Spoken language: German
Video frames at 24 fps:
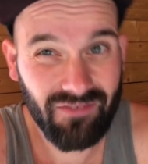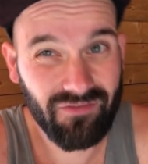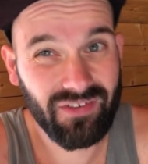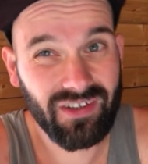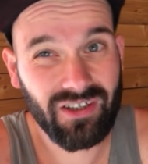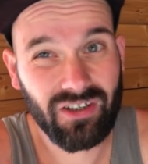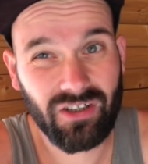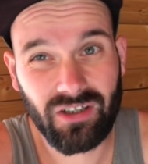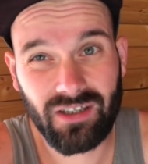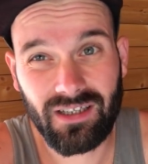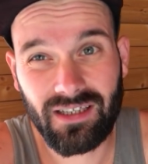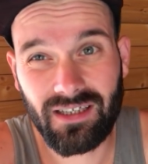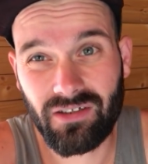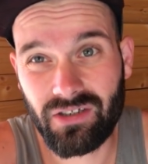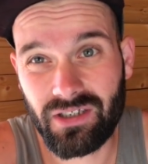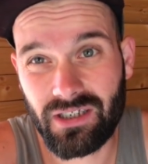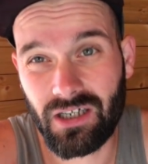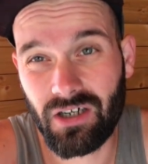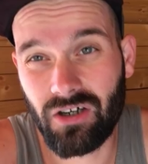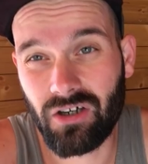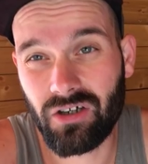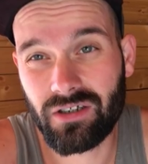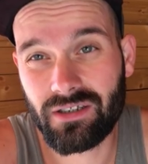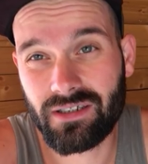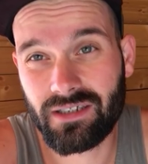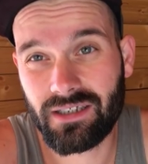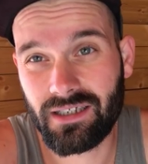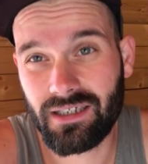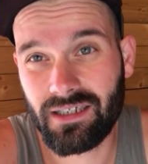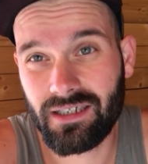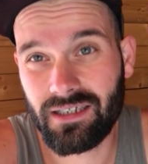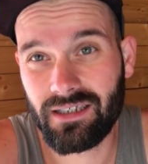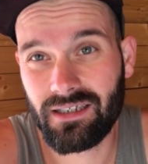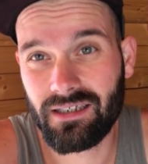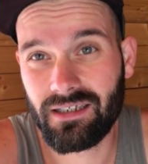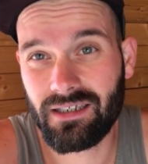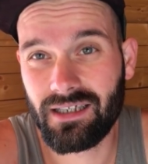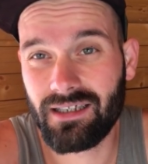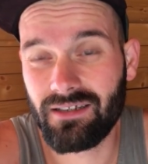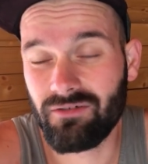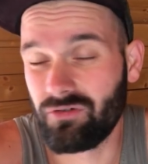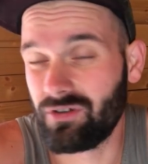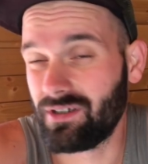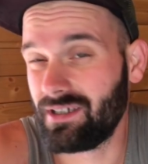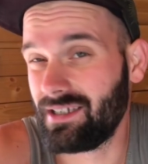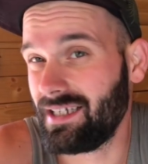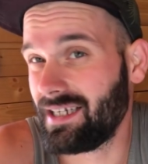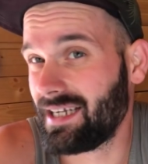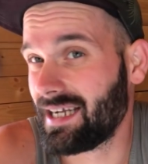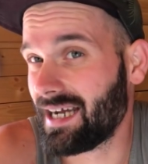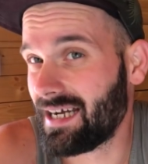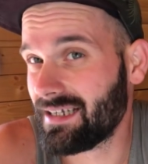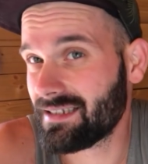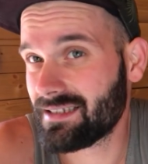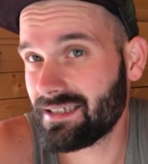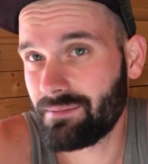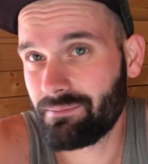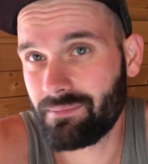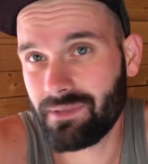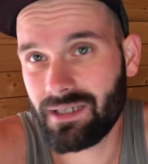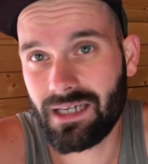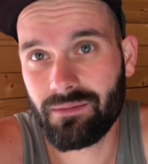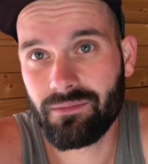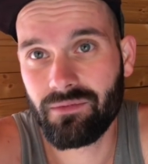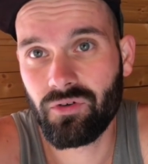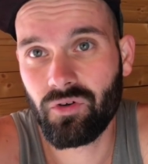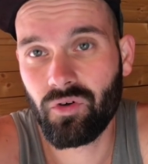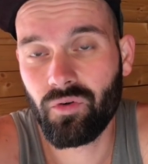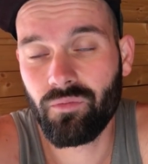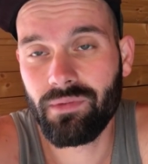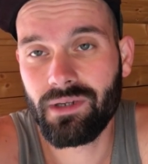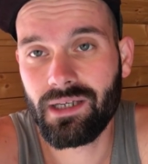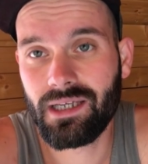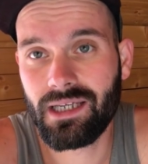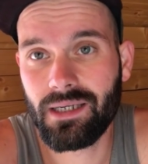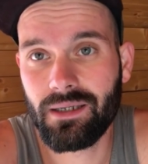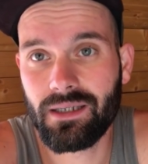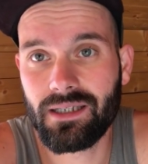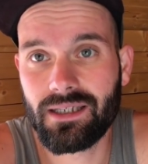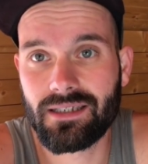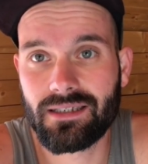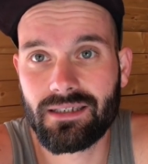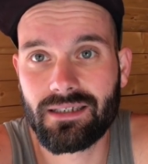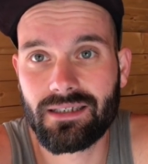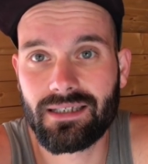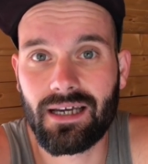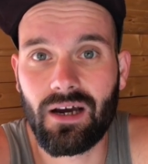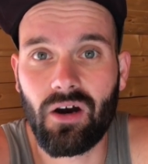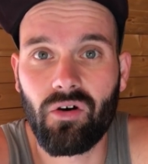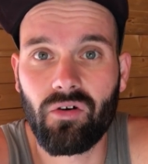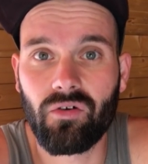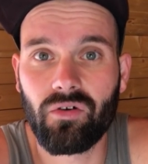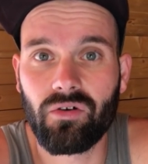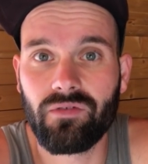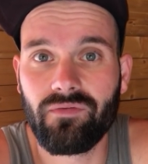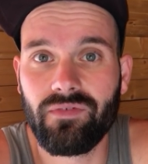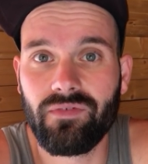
Wir können dadurch auch den äh, oder die Gasabnahme umgehen. Das ist ja auch